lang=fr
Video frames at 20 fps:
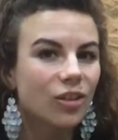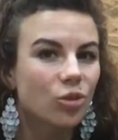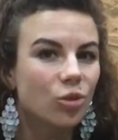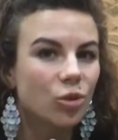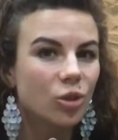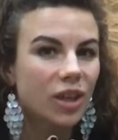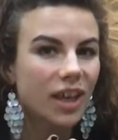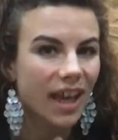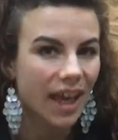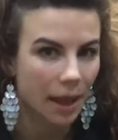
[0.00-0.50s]

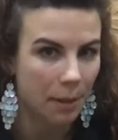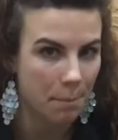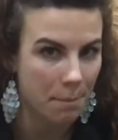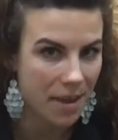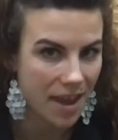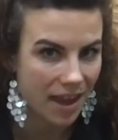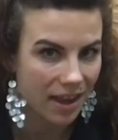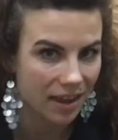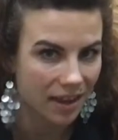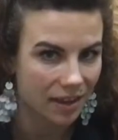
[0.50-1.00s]
de
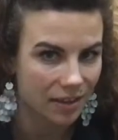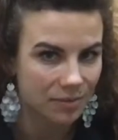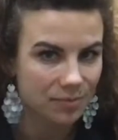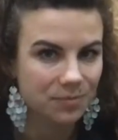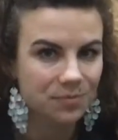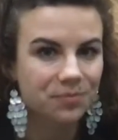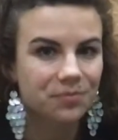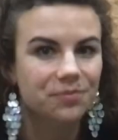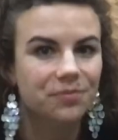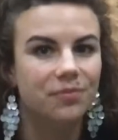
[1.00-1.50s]
grammaire.
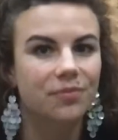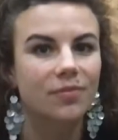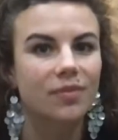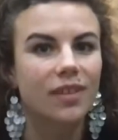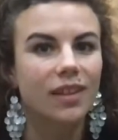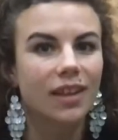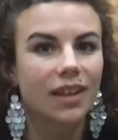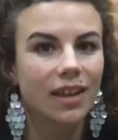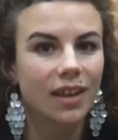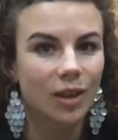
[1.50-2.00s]

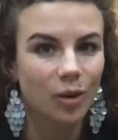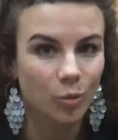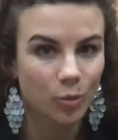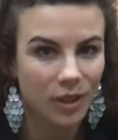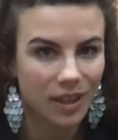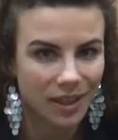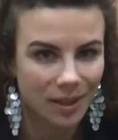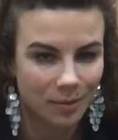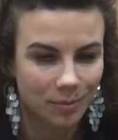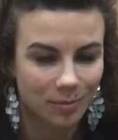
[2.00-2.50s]

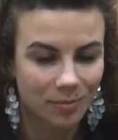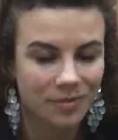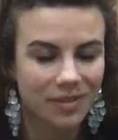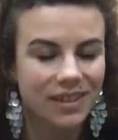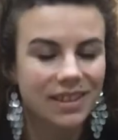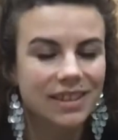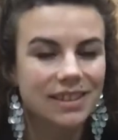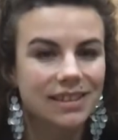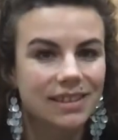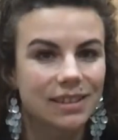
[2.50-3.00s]
Oui,
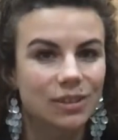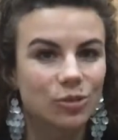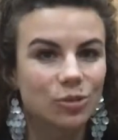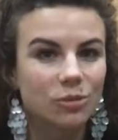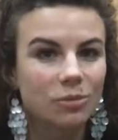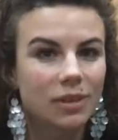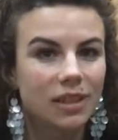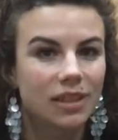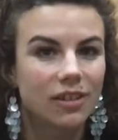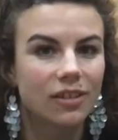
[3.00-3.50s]
c'est
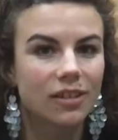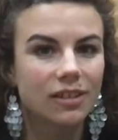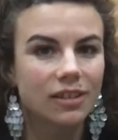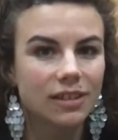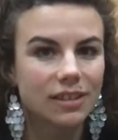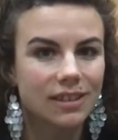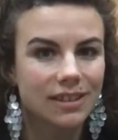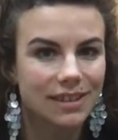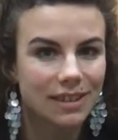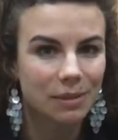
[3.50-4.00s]
une méthode
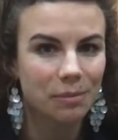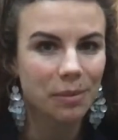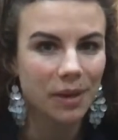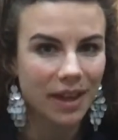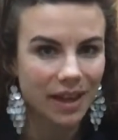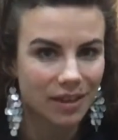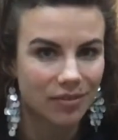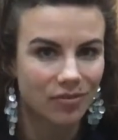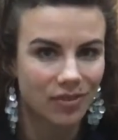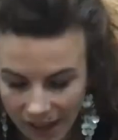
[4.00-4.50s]

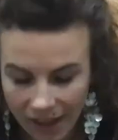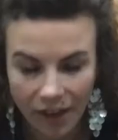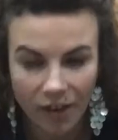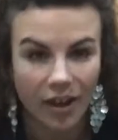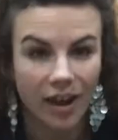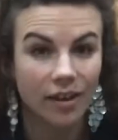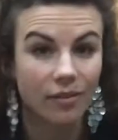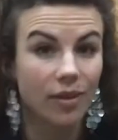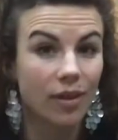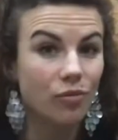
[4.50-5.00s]
hyper efficace.
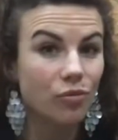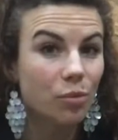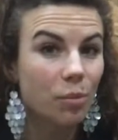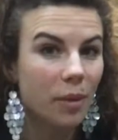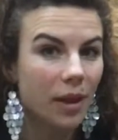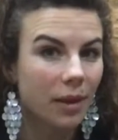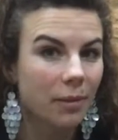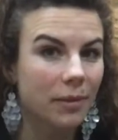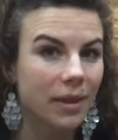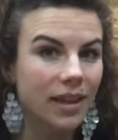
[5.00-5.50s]
Alors, elle va vous
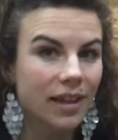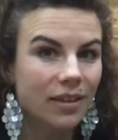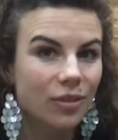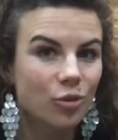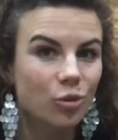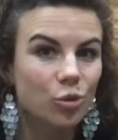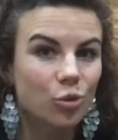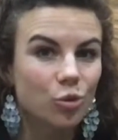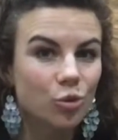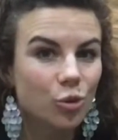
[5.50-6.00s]
permettre
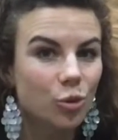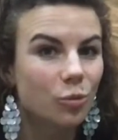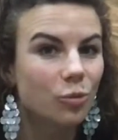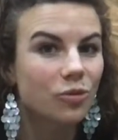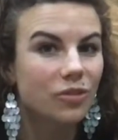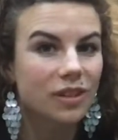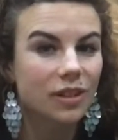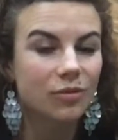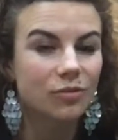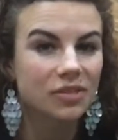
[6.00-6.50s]
de
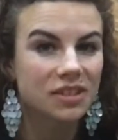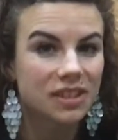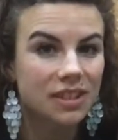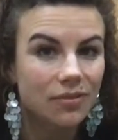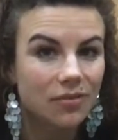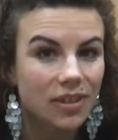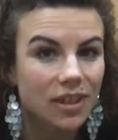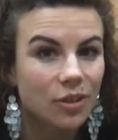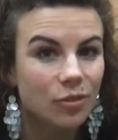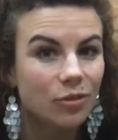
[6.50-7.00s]
surmonter vos
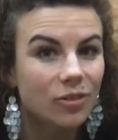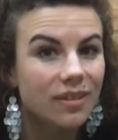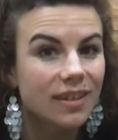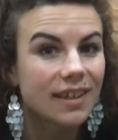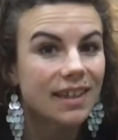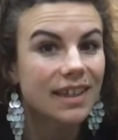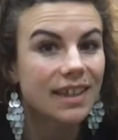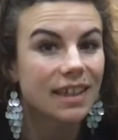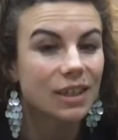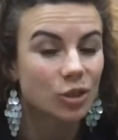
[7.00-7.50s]

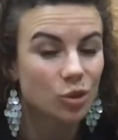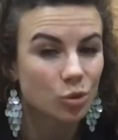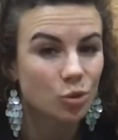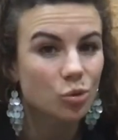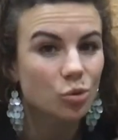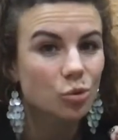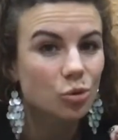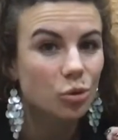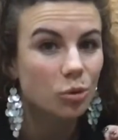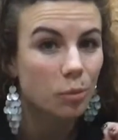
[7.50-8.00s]
difficultés et
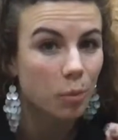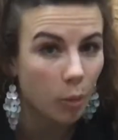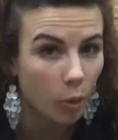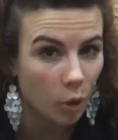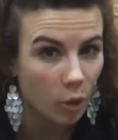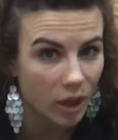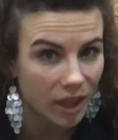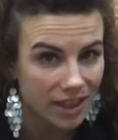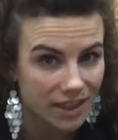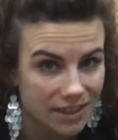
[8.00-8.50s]
surtout de
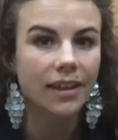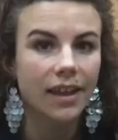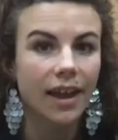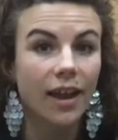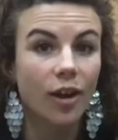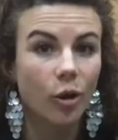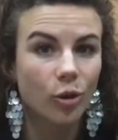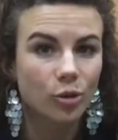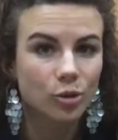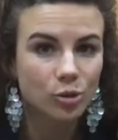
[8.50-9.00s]
progresser.
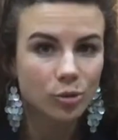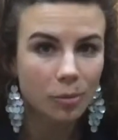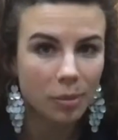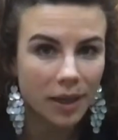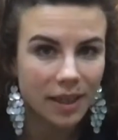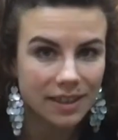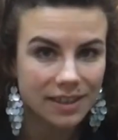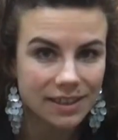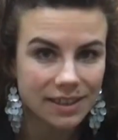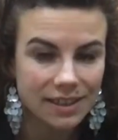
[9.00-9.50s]
Alors, son
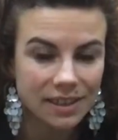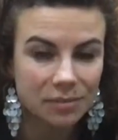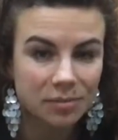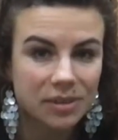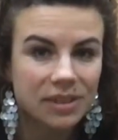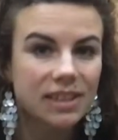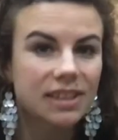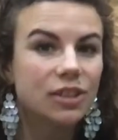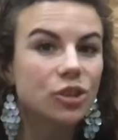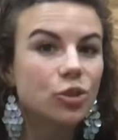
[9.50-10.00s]
principe,
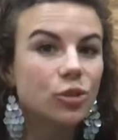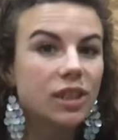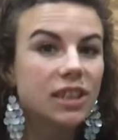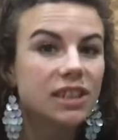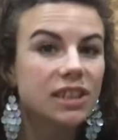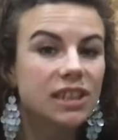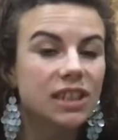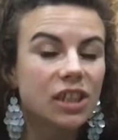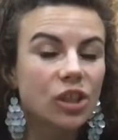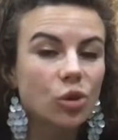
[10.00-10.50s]
c'est de
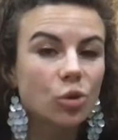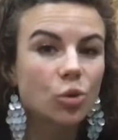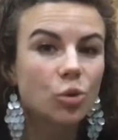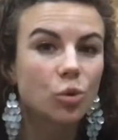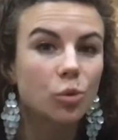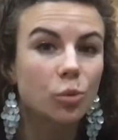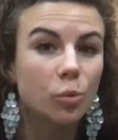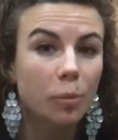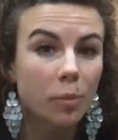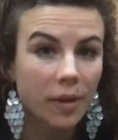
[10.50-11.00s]
choisir
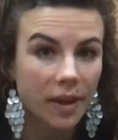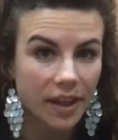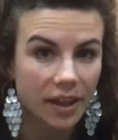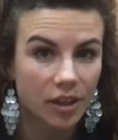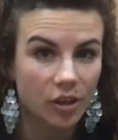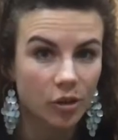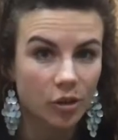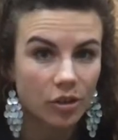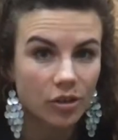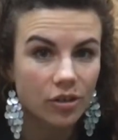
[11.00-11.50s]
une
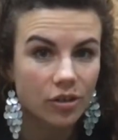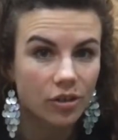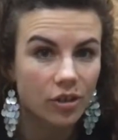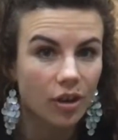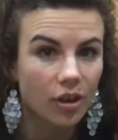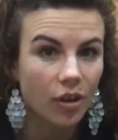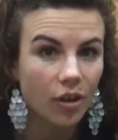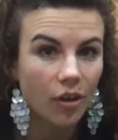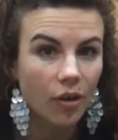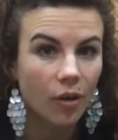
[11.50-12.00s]
période,
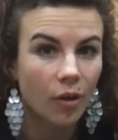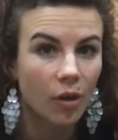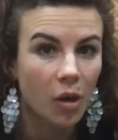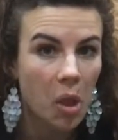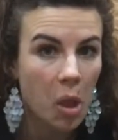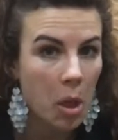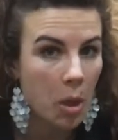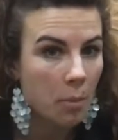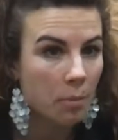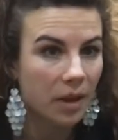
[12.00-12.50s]
euh,
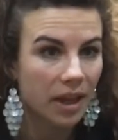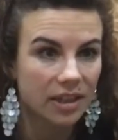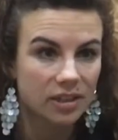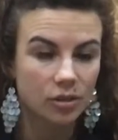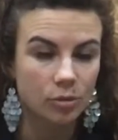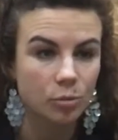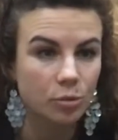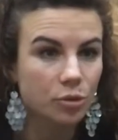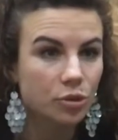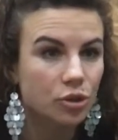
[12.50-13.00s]
par
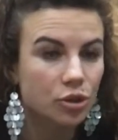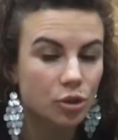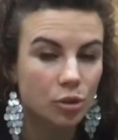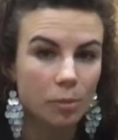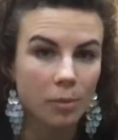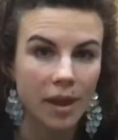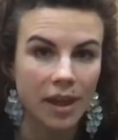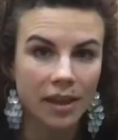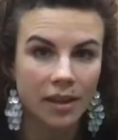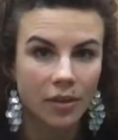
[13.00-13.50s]
exemple une
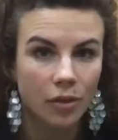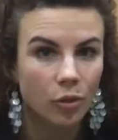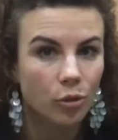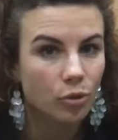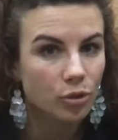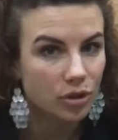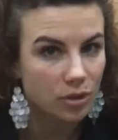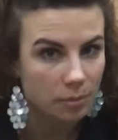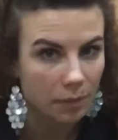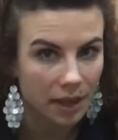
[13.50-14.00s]
semaine, deux
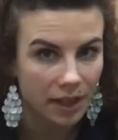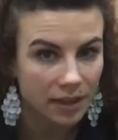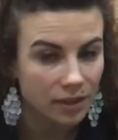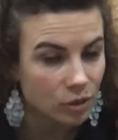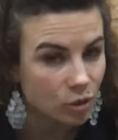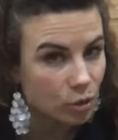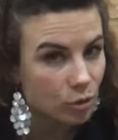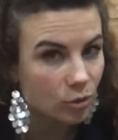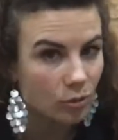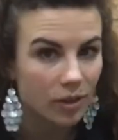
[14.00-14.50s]
semaines,
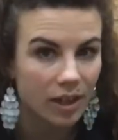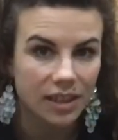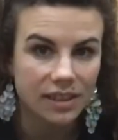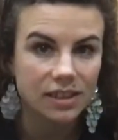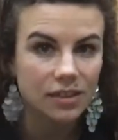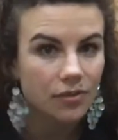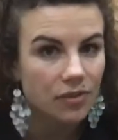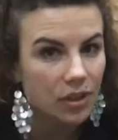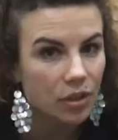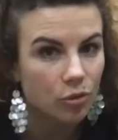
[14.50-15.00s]
selon la
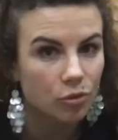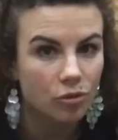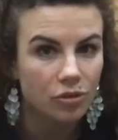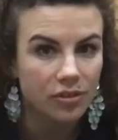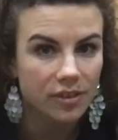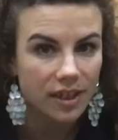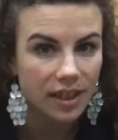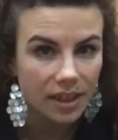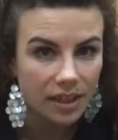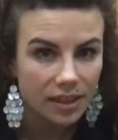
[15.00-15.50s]

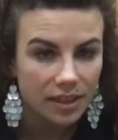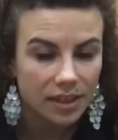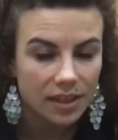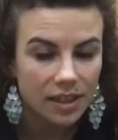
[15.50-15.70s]
difficulté,